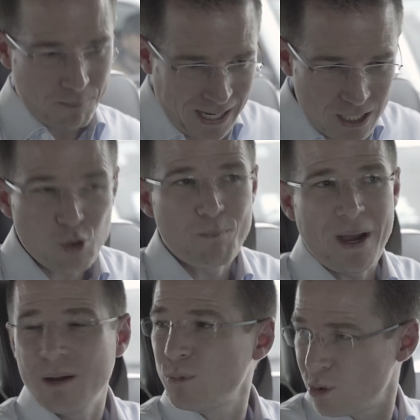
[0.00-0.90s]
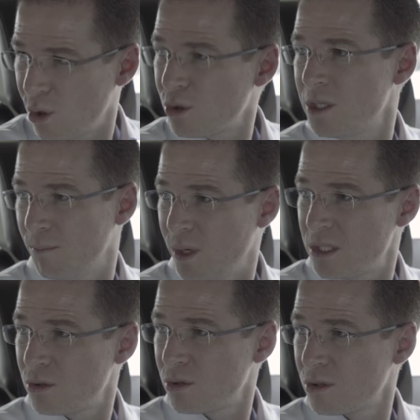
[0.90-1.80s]
Para eso pagamos todos
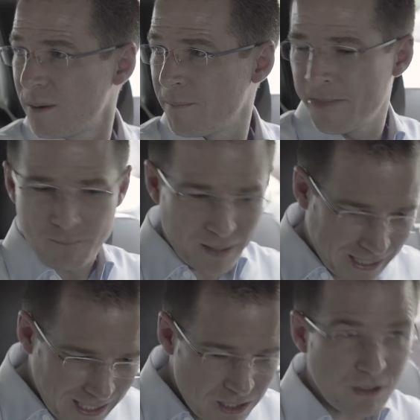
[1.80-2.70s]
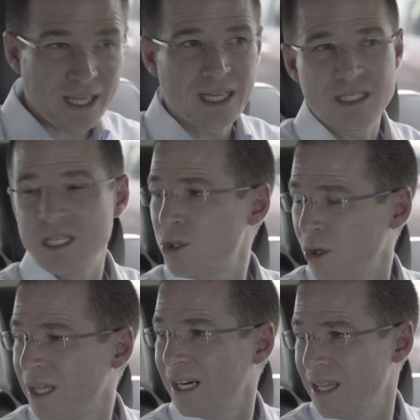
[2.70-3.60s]
impuestos, para que haya un
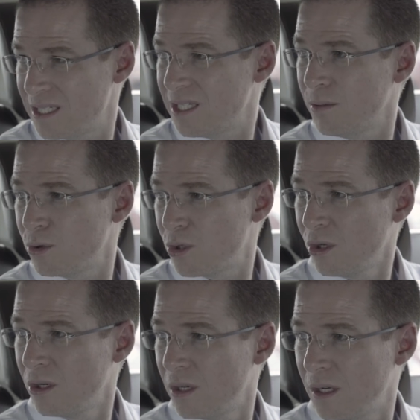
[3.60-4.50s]
ejercicio de redistribución,